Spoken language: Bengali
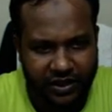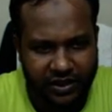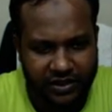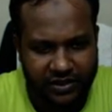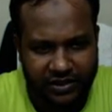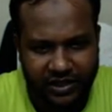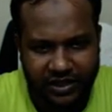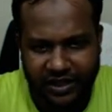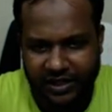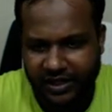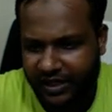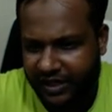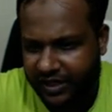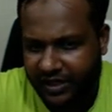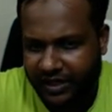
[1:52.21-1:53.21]
এই
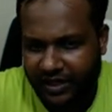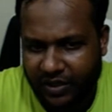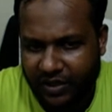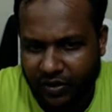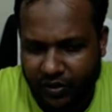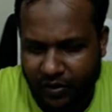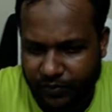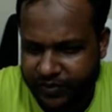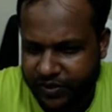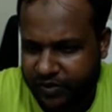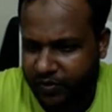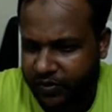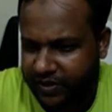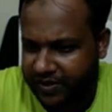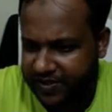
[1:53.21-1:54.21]
এখানে অবজেক্ট
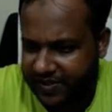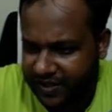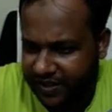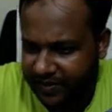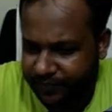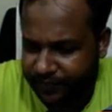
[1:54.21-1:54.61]
কয়টা আছে